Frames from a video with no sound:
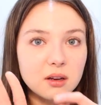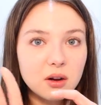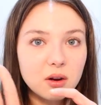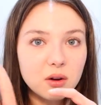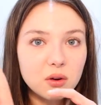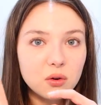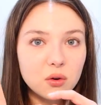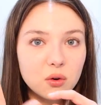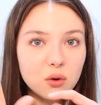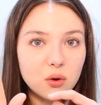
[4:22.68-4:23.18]

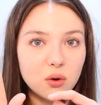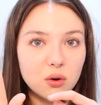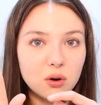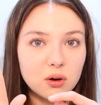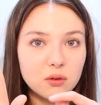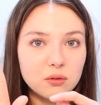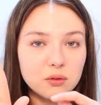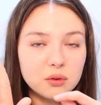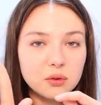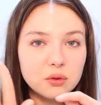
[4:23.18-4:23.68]
en
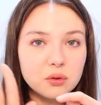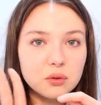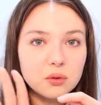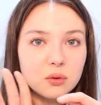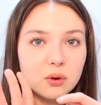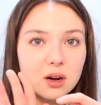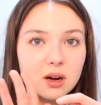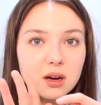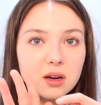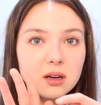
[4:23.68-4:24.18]
collant vos deux
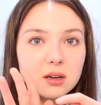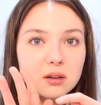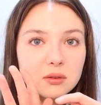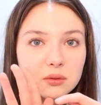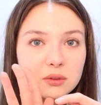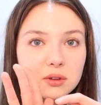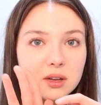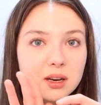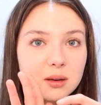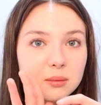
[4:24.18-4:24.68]
doigts.
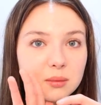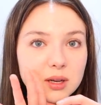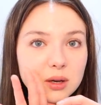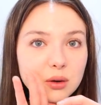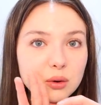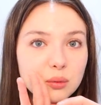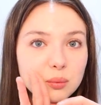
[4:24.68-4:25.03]
Vous allez mettre